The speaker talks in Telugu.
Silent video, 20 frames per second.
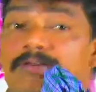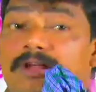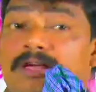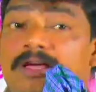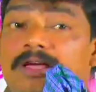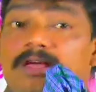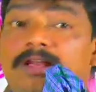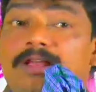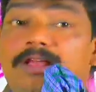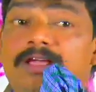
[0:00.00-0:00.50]

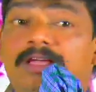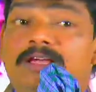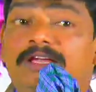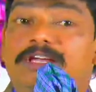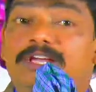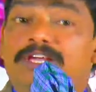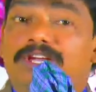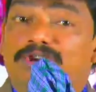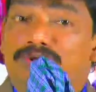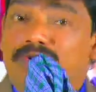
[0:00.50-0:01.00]
అనగానే
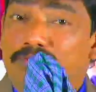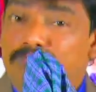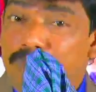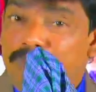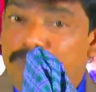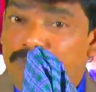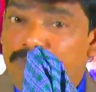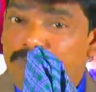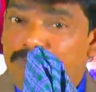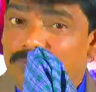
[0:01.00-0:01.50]
ఇల్లు
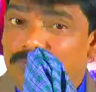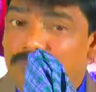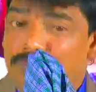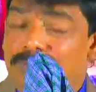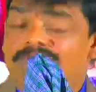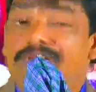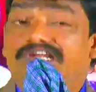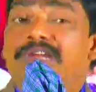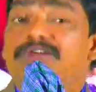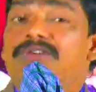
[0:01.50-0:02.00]

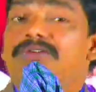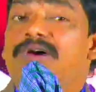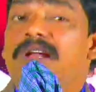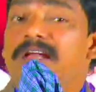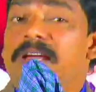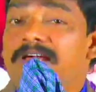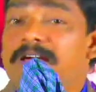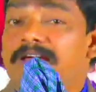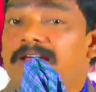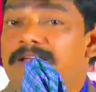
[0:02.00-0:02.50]
ఇల్లు
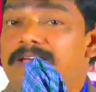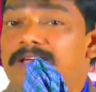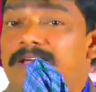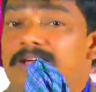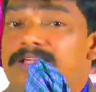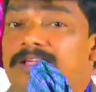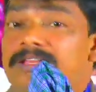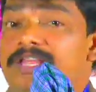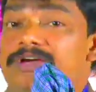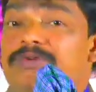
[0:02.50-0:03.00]
అనగానే
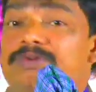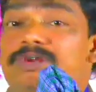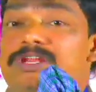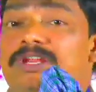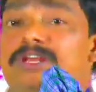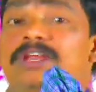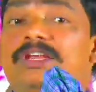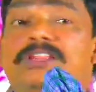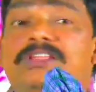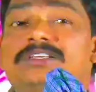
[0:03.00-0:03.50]
దేవుని
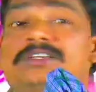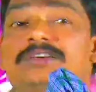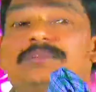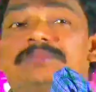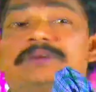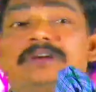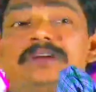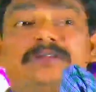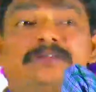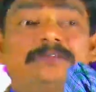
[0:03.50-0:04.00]
ఇల్లు ఏది
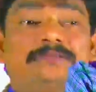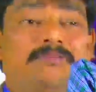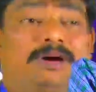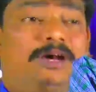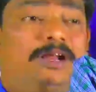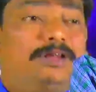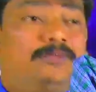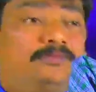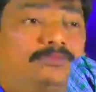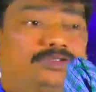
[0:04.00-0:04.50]
చెప్పండి
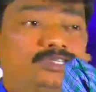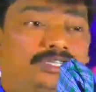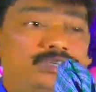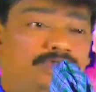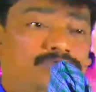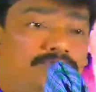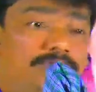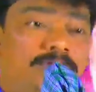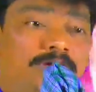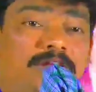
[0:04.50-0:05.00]
మనము
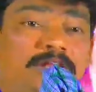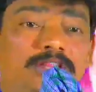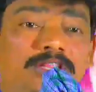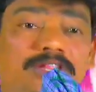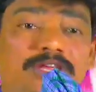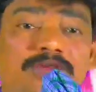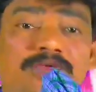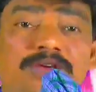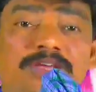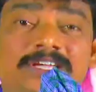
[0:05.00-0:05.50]
జీవము గల
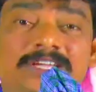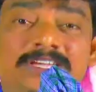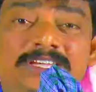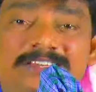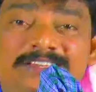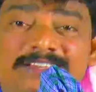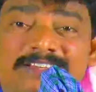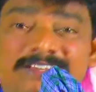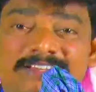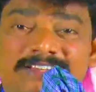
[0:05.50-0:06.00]
దేవుని
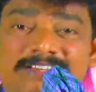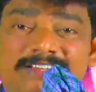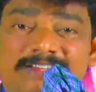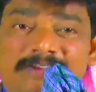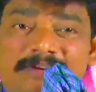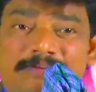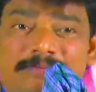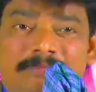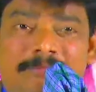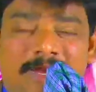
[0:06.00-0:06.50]

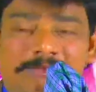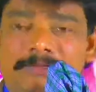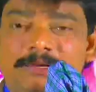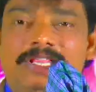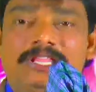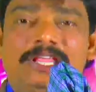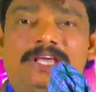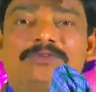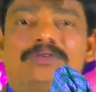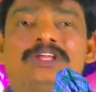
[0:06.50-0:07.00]
మనమే
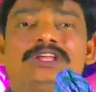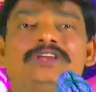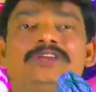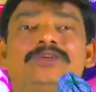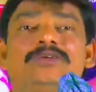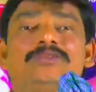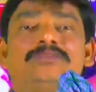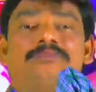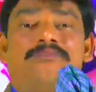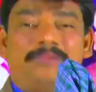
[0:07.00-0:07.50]
దేవుని
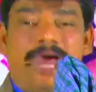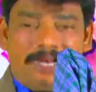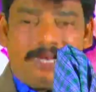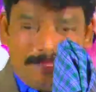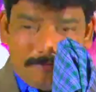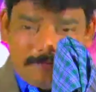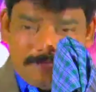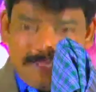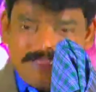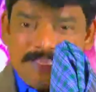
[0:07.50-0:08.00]
ఇల్లు
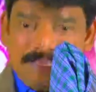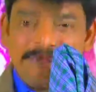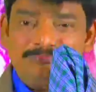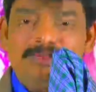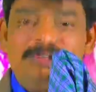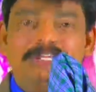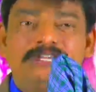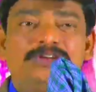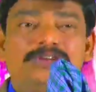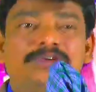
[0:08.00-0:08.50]
మనమే
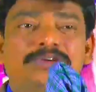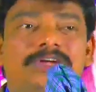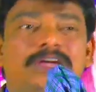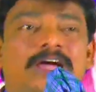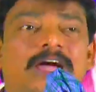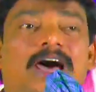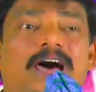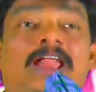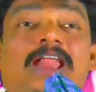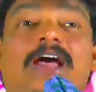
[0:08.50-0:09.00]
దేవుని ఇల్లు
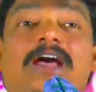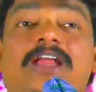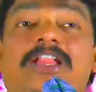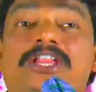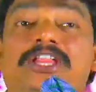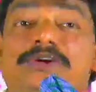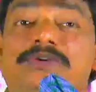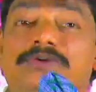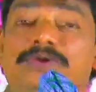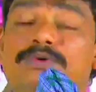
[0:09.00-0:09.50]
అనగా
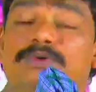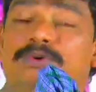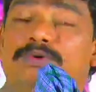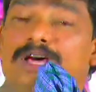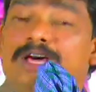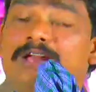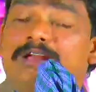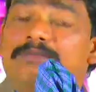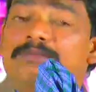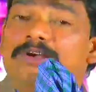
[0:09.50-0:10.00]
దేవుని
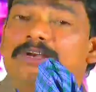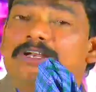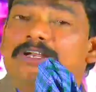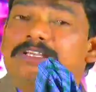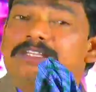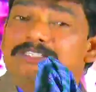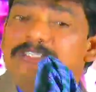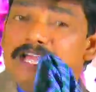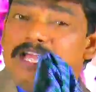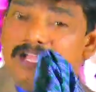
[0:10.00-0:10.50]
గుడారం అంటే
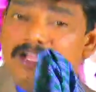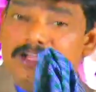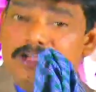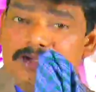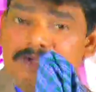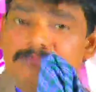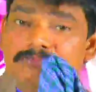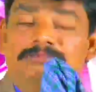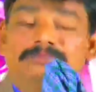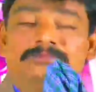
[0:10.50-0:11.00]
సంఘం